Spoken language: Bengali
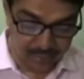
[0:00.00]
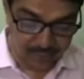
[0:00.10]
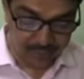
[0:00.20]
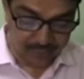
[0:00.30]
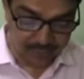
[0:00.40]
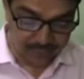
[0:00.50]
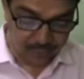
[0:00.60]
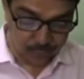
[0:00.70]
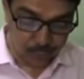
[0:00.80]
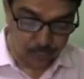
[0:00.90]
ভর্তি হয়েছে
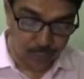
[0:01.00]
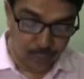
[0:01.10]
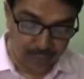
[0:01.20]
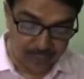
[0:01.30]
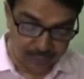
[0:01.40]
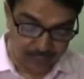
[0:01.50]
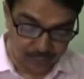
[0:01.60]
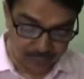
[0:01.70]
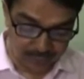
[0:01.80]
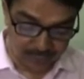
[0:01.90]
চোদ্দ আট দু
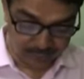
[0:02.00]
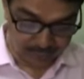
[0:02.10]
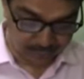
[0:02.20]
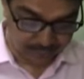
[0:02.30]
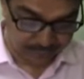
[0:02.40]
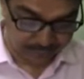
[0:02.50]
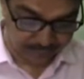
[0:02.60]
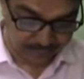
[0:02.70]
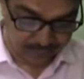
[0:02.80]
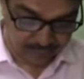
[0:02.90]
হাজার আঠারো
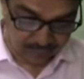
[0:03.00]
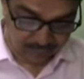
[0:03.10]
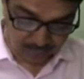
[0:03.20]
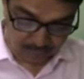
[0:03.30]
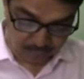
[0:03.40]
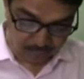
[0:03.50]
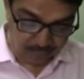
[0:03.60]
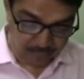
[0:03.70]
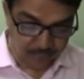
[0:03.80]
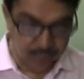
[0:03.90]
আউটডোরে
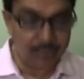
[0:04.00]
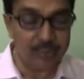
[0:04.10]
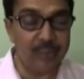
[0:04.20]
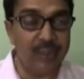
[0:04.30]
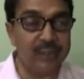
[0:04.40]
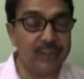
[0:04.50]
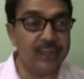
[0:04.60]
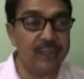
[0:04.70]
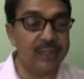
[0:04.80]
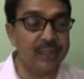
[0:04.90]
প্রথম আমি বাচ্চাটাকে
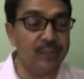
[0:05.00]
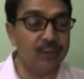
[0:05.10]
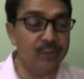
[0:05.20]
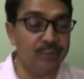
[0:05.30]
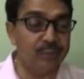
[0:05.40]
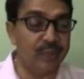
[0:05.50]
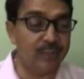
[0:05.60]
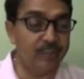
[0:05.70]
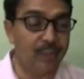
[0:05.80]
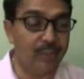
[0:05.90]
দেখি ওর
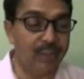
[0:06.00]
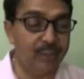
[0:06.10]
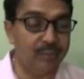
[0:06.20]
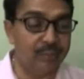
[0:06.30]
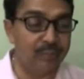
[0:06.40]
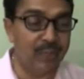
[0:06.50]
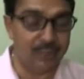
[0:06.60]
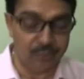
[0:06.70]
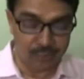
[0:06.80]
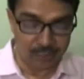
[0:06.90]
বাবা মা
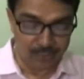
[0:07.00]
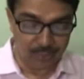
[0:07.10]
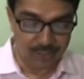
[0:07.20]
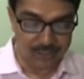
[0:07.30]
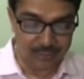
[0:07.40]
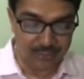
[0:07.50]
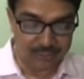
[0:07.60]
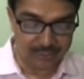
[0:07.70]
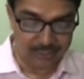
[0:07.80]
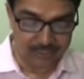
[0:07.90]
দুজনেই বলে যে
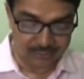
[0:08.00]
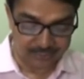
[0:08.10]
বাচ্চাটার